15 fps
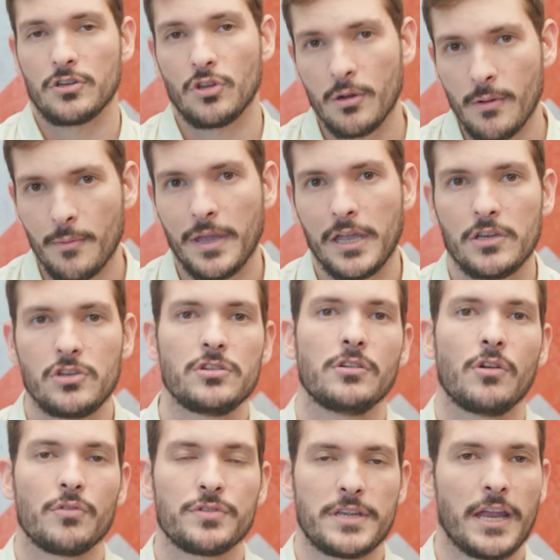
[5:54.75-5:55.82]
E normalmente
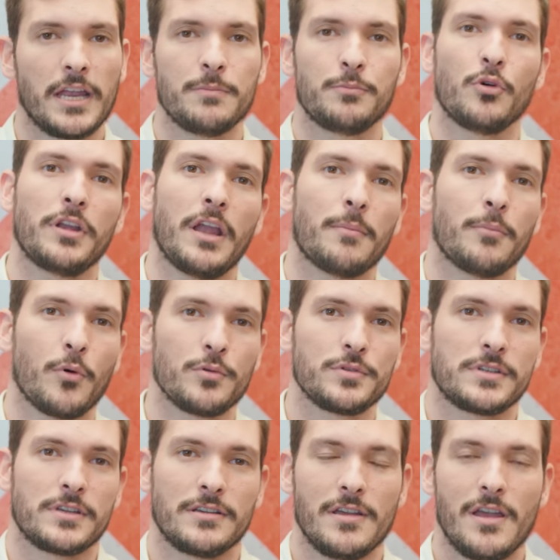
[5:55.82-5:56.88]
conseguem porque a
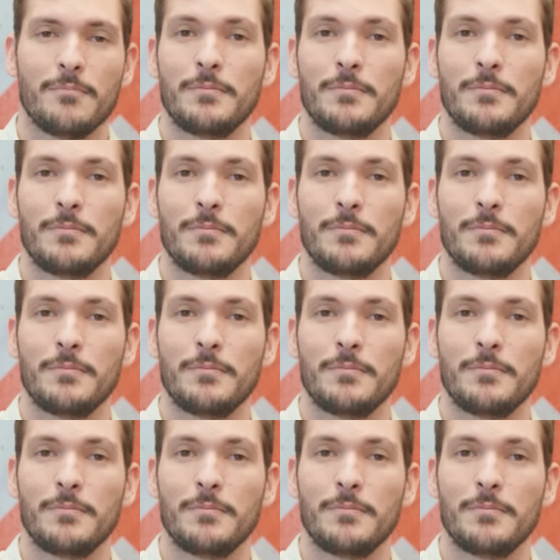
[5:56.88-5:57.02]
bolsa,